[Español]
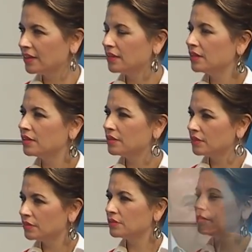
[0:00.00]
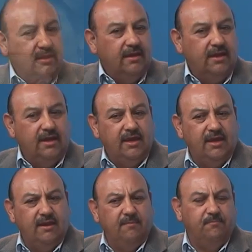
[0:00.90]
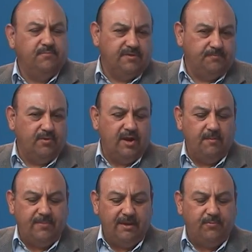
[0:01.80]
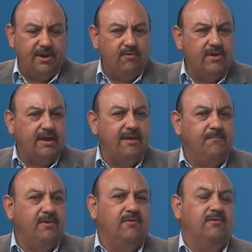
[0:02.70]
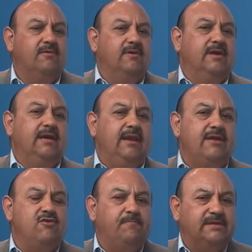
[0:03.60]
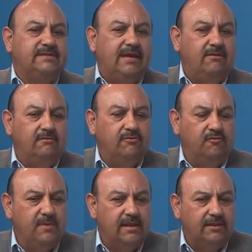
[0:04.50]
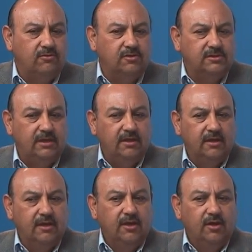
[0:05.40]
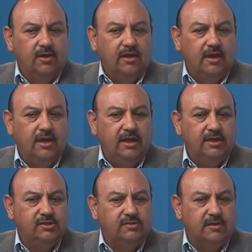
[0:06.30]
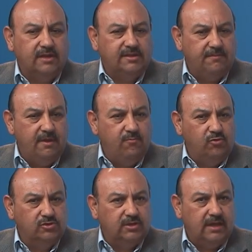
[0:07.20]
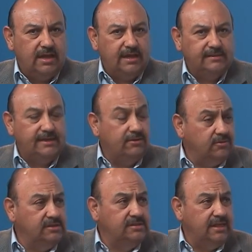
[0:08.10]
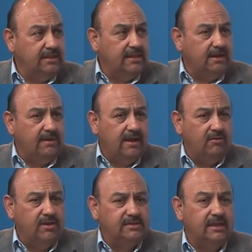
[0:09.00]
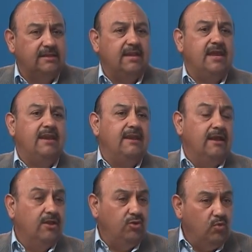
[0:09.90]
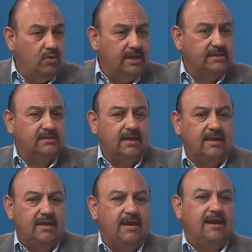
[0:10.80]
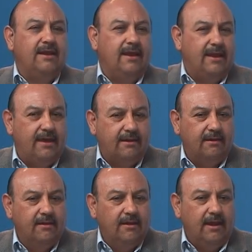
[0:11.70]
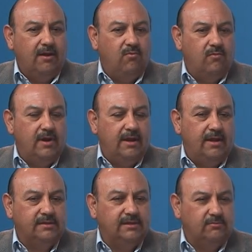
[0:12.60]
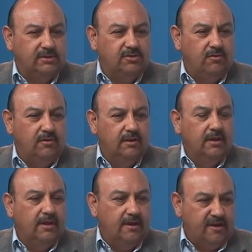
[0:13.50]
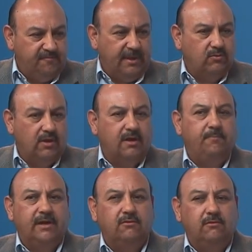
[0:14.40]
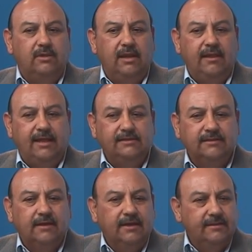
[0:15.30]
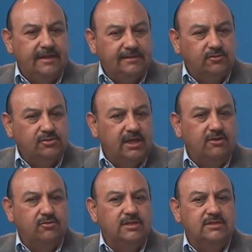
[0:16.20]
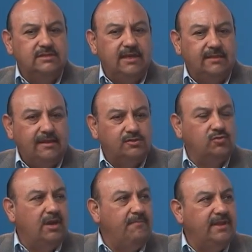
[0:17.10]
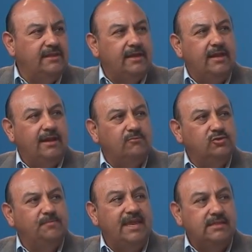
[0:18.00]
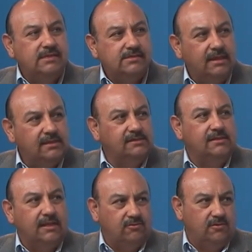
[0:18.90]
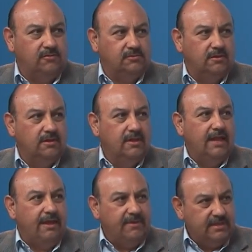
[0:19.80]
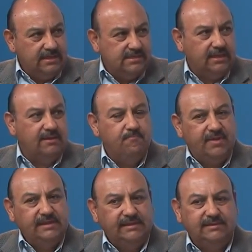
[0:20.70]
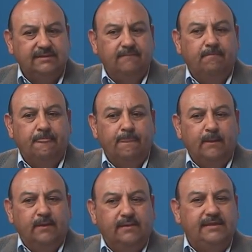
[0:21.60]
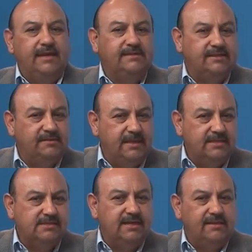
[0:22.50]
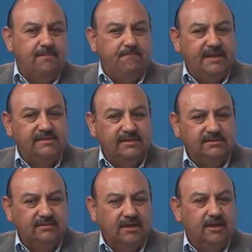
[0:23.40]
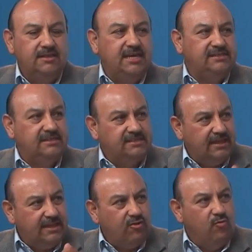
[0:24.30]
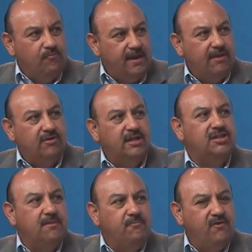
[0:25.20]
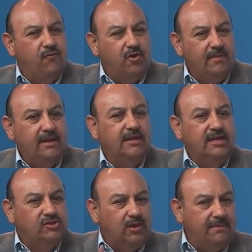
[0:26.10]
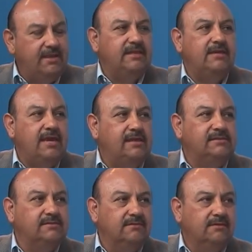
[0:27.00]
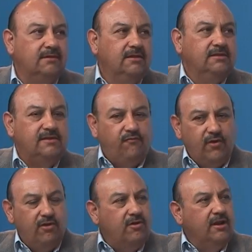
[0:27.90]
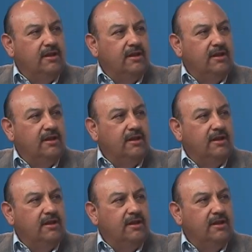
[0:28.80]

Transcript: Correcto. Eh, pues, para poner un ejemplo, el año pasado, en 2014, eh, recibimos a 117 trabajadores que tenían dudas, que querían aclarar alguna situación respecto al reparto de utilidades. De estos 117, solamente giramos 27 citatorios a 27 empresas. De estas 27 empresas, 17 cumplieron en tiempo y forma y solamente 10 se fueron